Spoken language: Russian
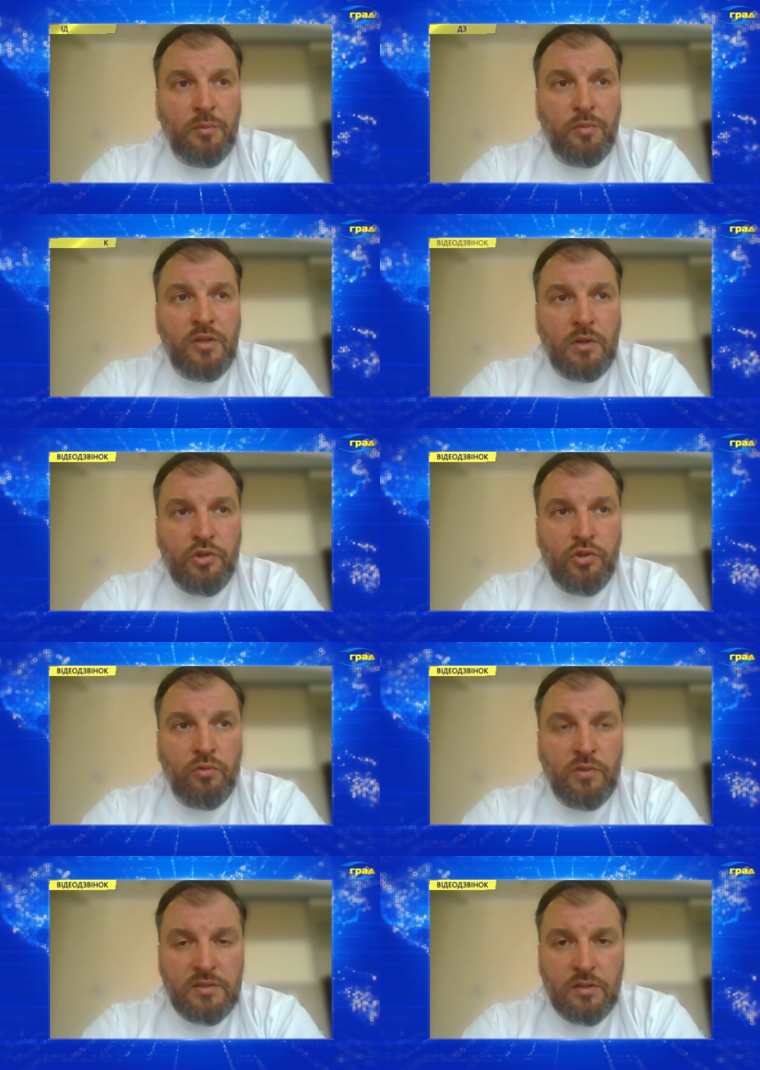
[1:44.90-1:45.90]
понимать,
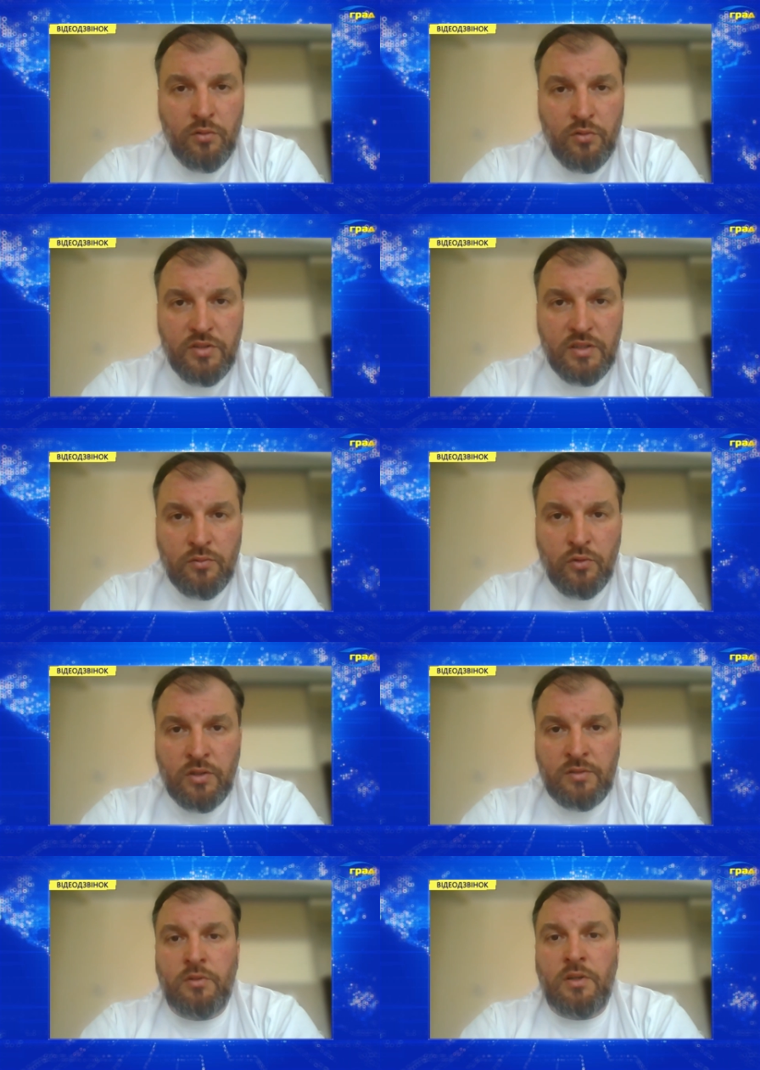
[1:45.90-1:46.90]
что у нас все равно действует
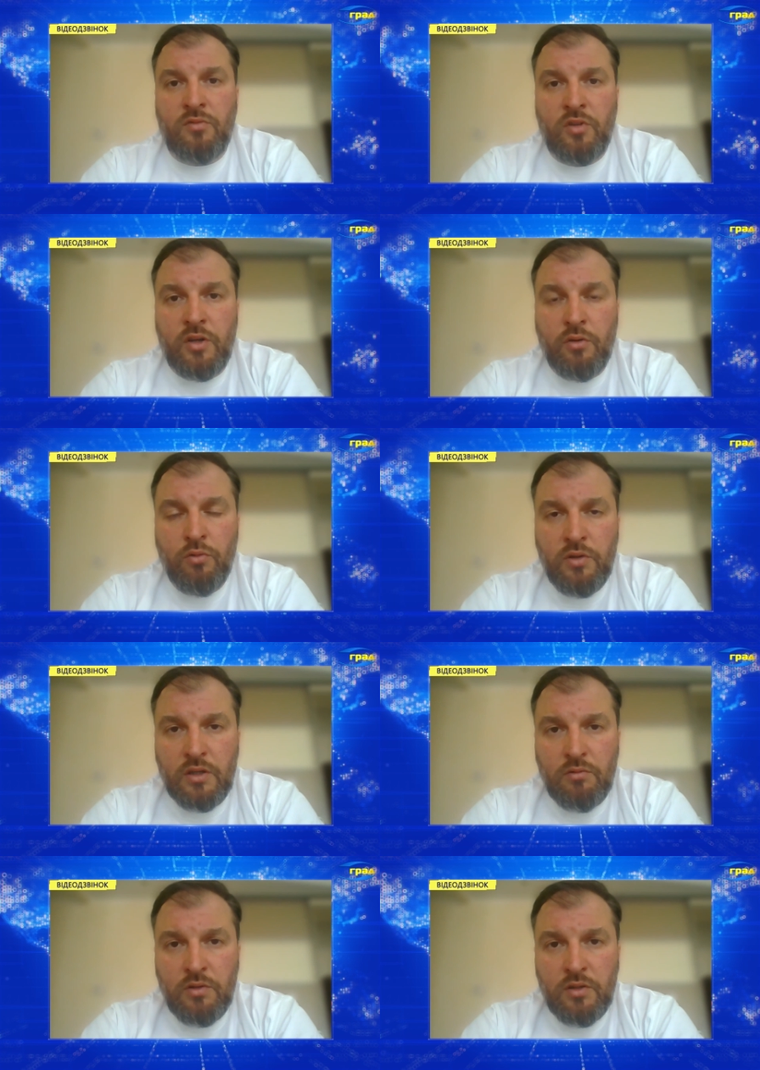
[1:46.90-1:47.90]
государственное
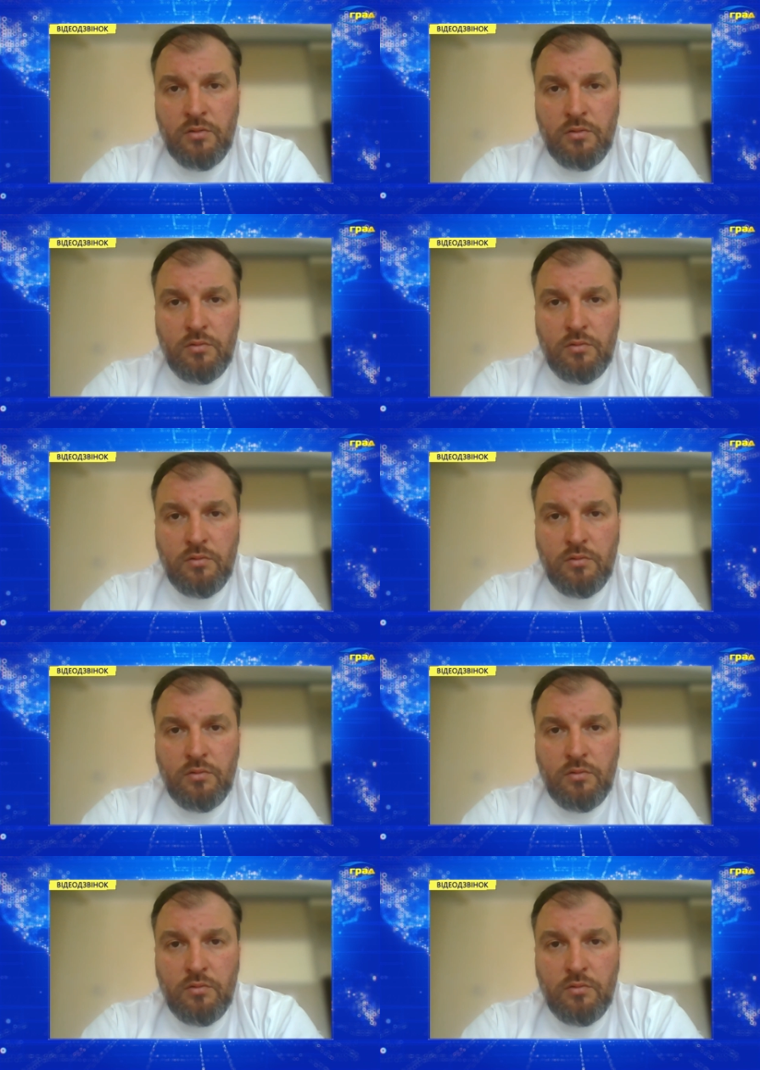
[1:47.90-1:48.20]
регулирование.